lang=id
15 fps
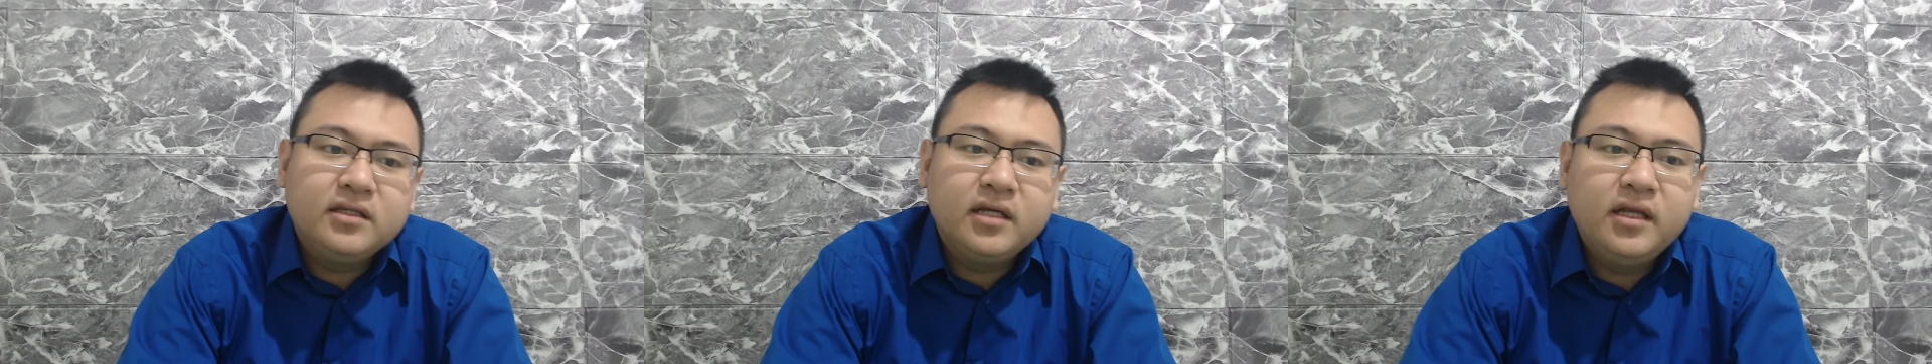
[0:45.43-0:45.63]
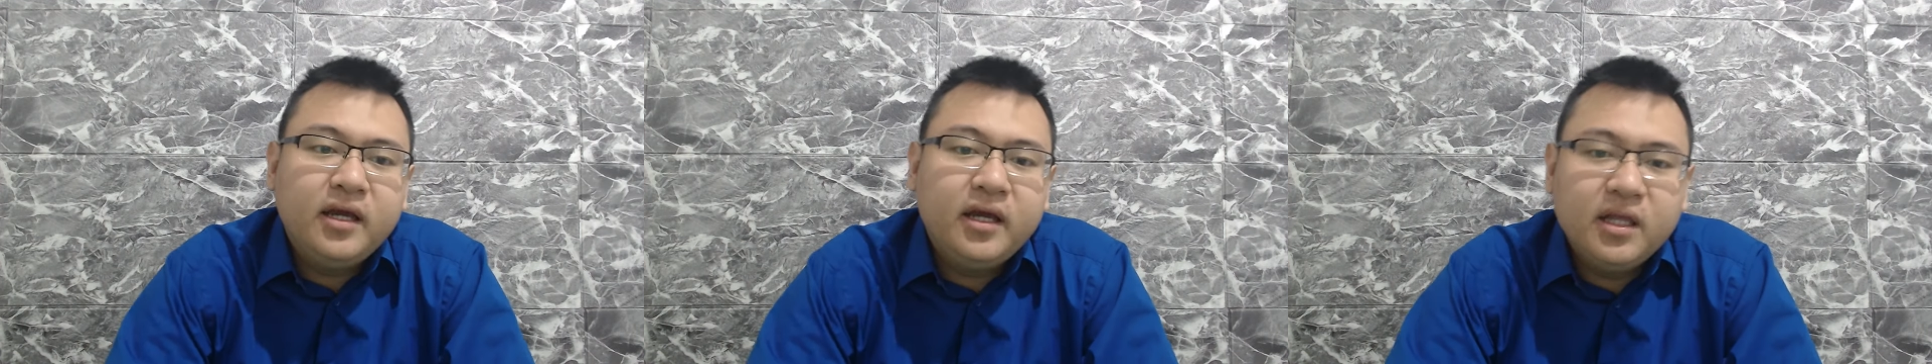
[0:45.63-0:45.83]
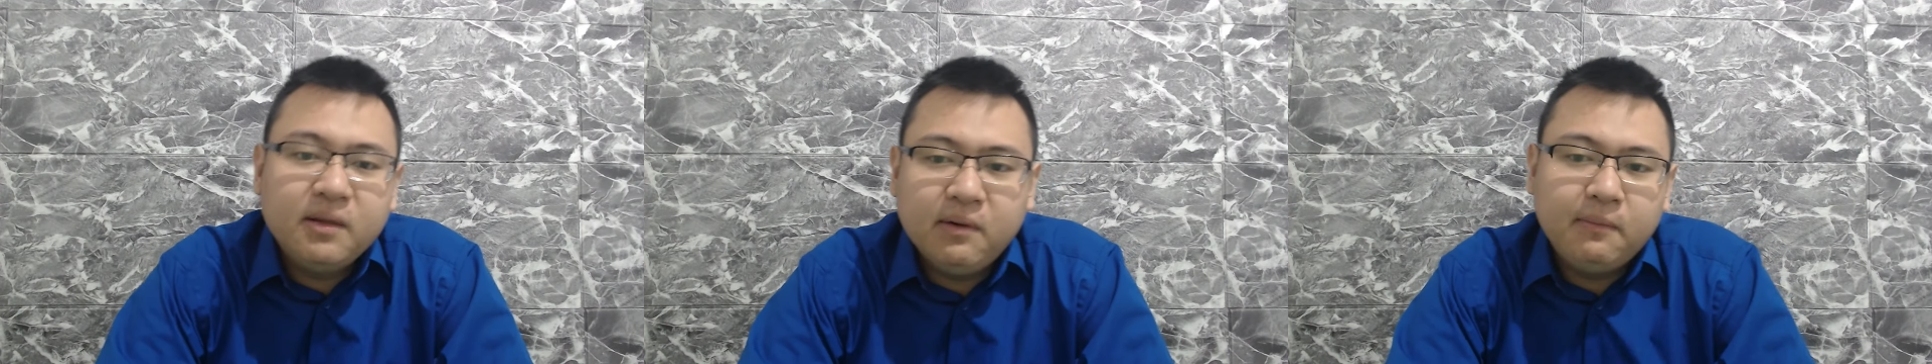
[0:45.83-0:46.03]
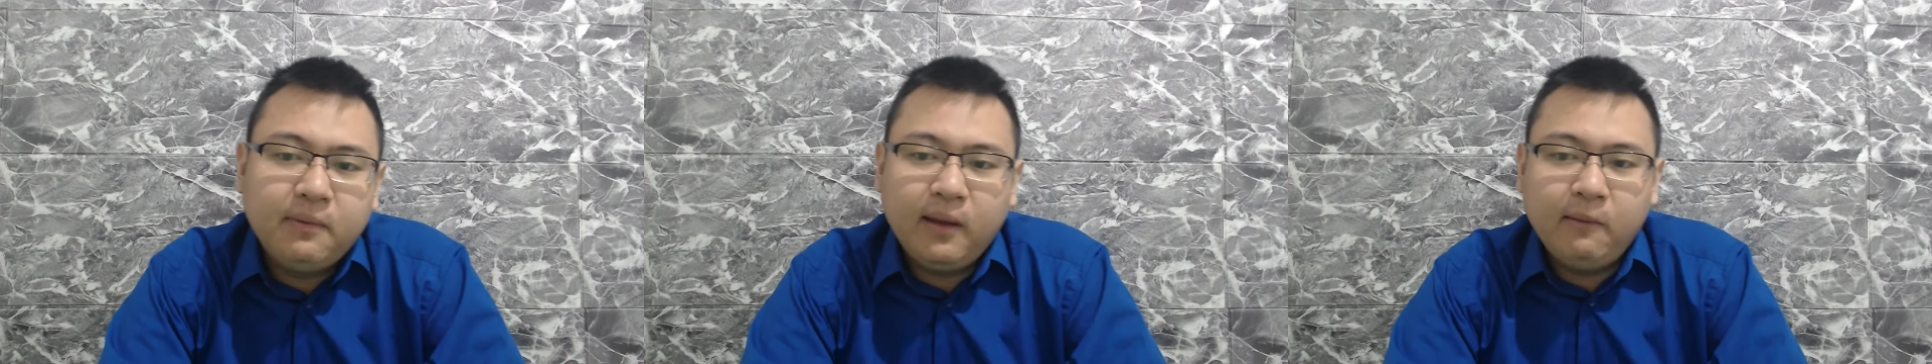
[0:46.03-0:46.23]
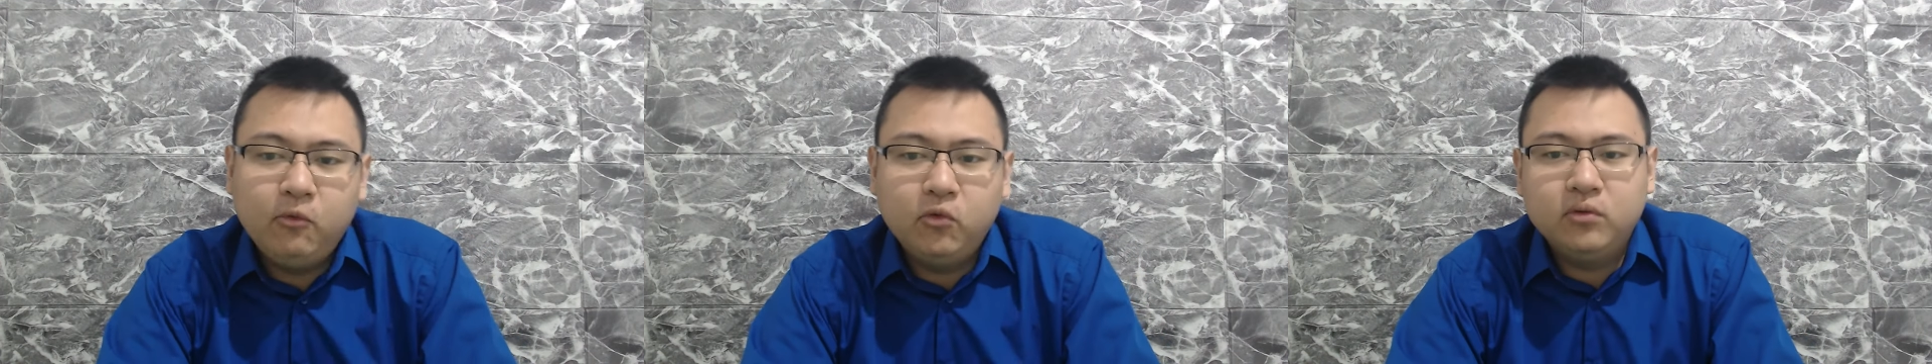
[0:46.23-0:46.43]
Jadi gini
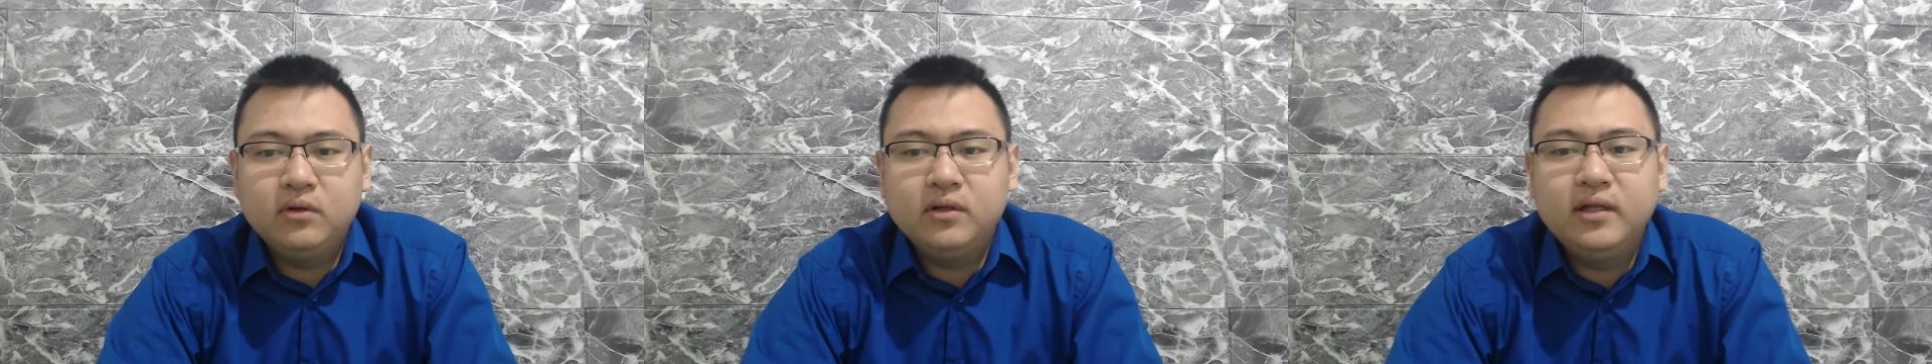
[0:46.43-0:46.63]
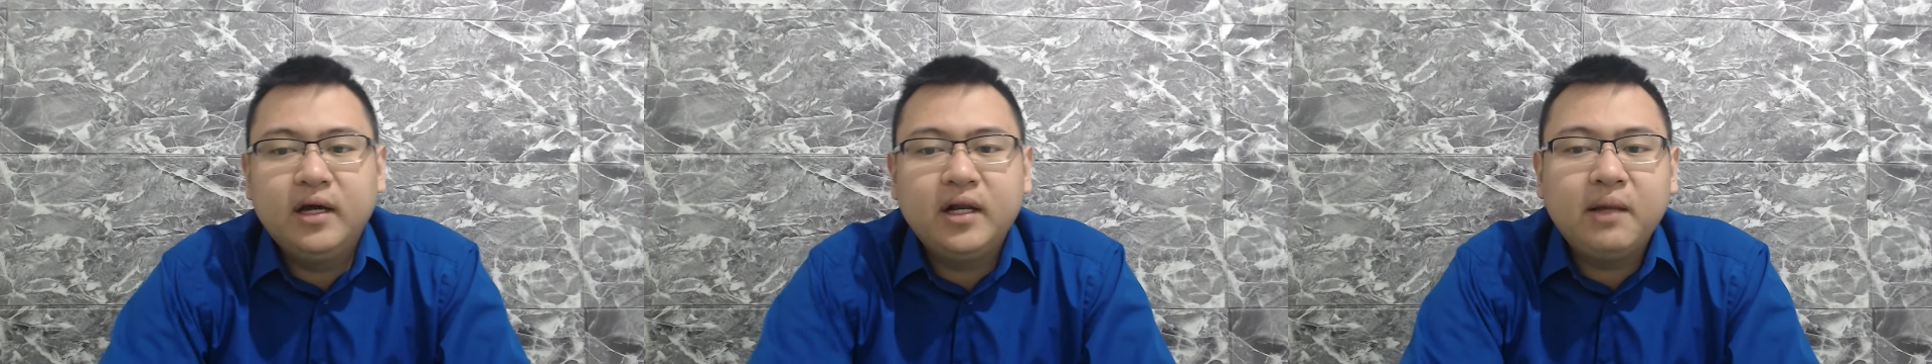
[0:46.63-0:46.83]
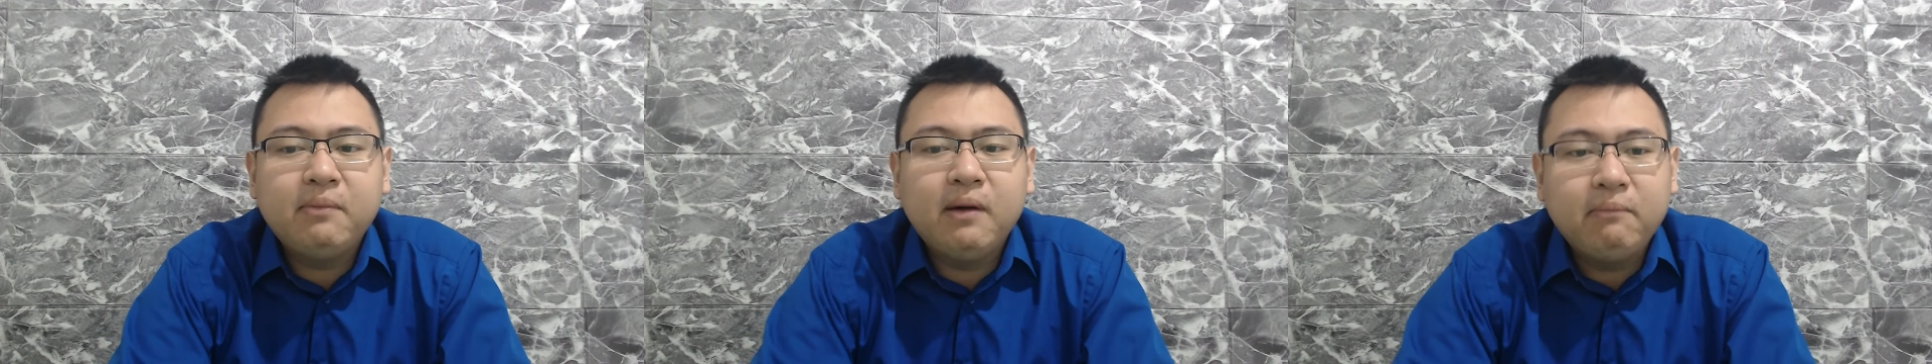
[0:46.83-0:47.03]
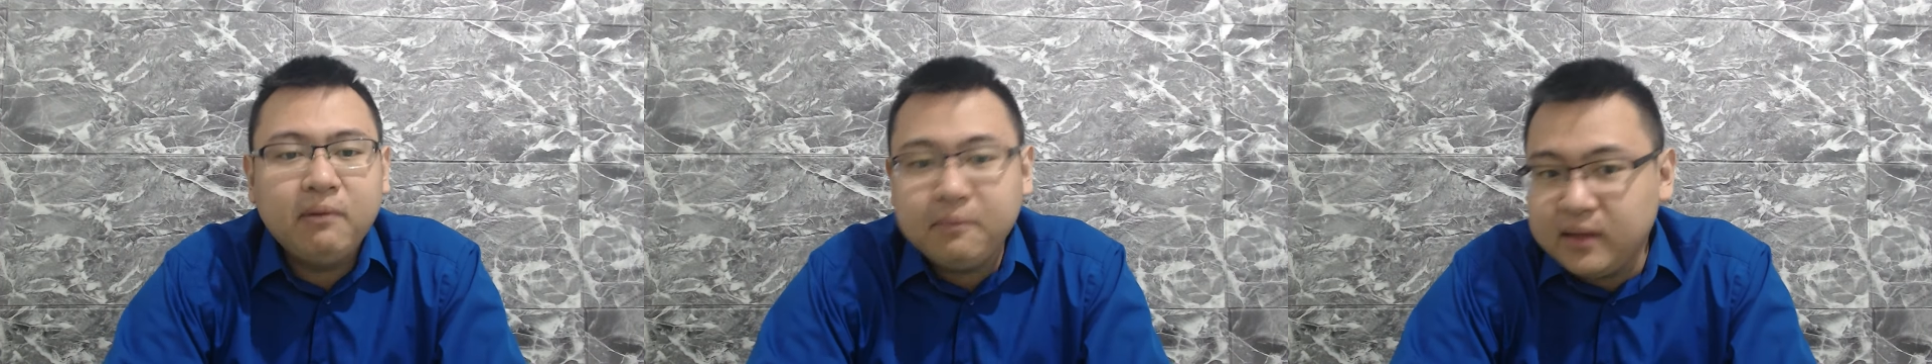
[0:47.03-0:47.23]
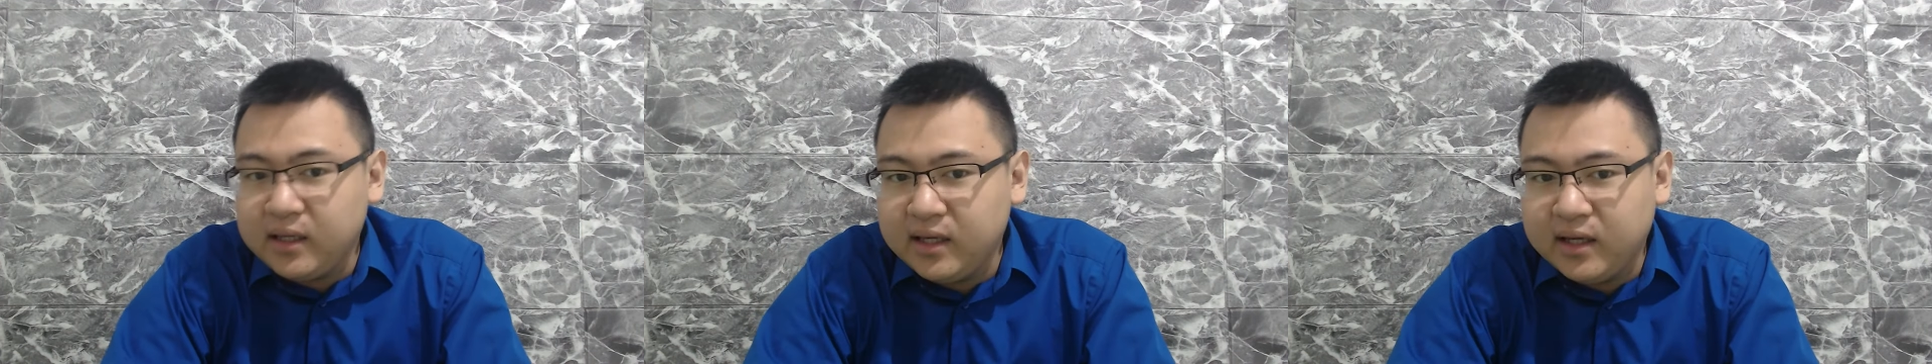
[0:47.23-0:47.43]
Bapak Ibu, dari
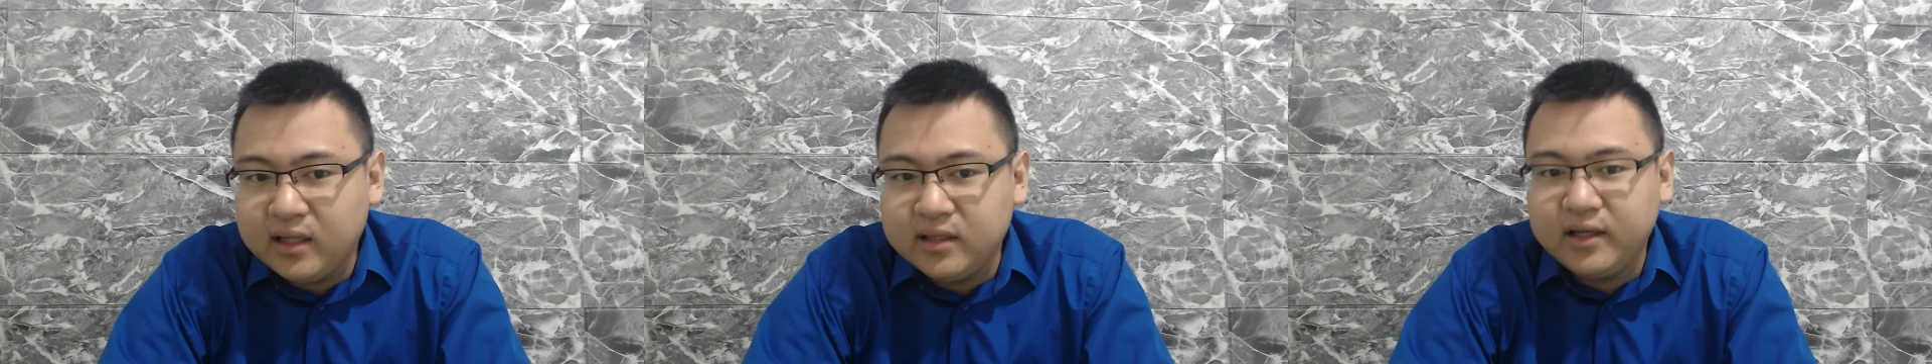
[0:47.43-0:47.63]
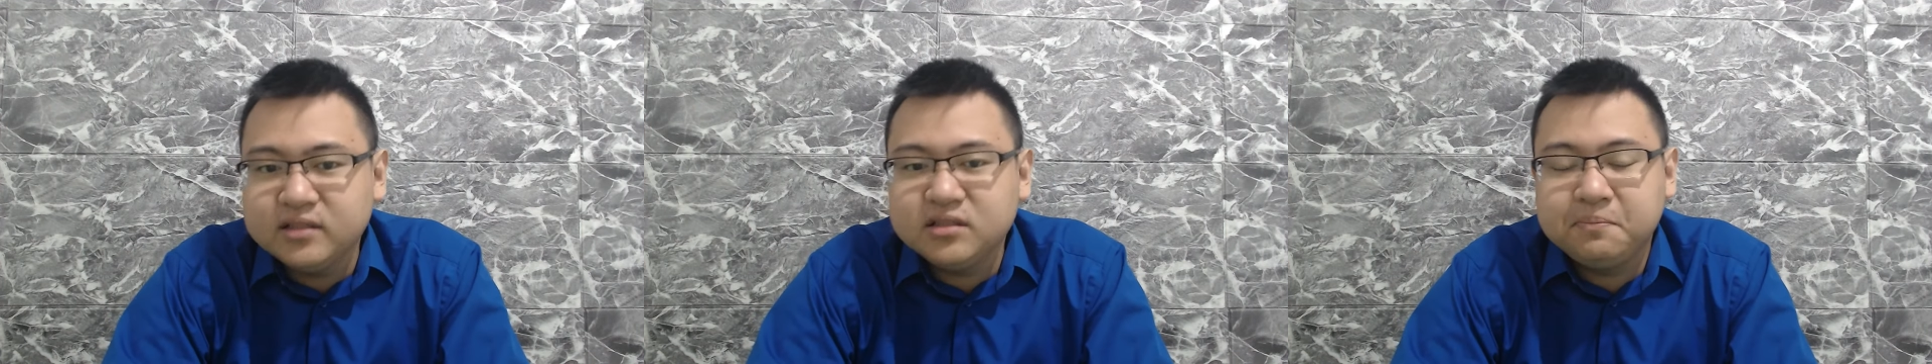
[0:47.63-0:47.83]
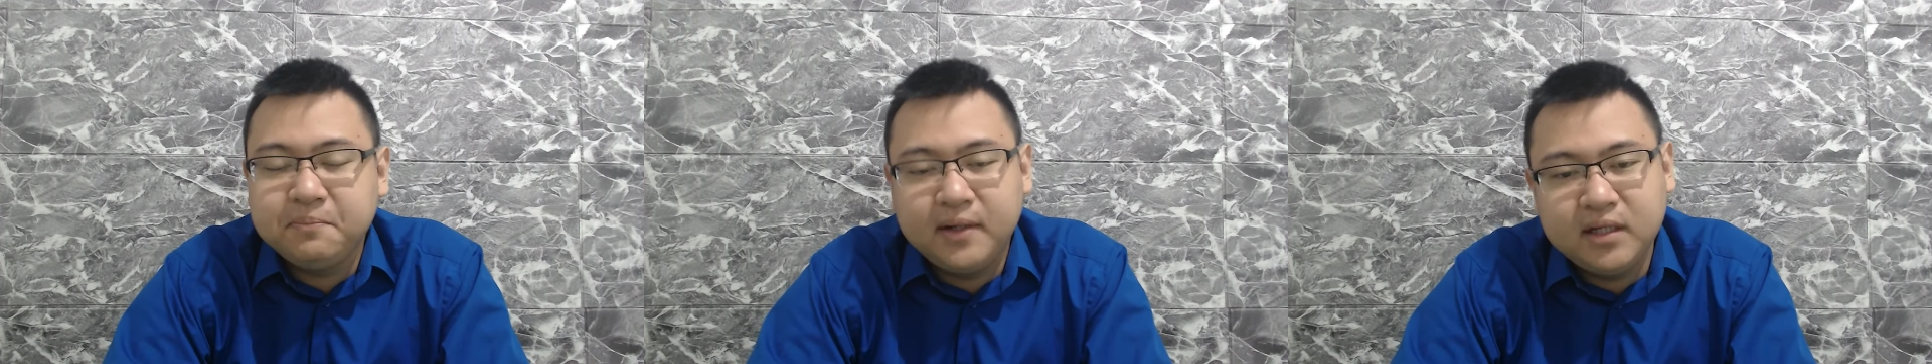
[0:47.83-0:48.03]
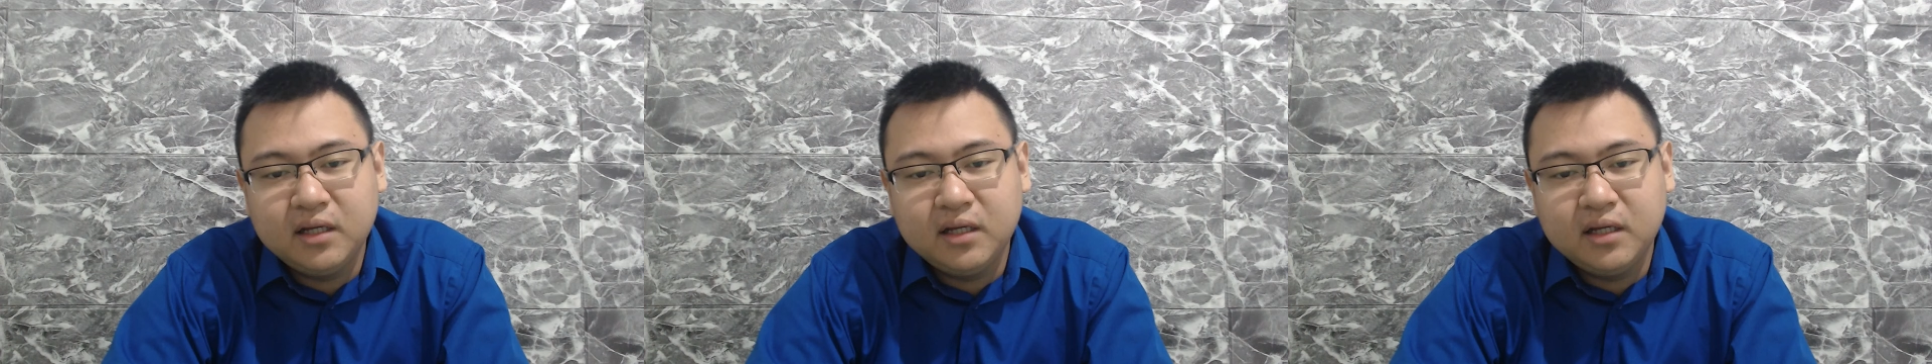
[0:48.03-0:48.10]
Bapepti alias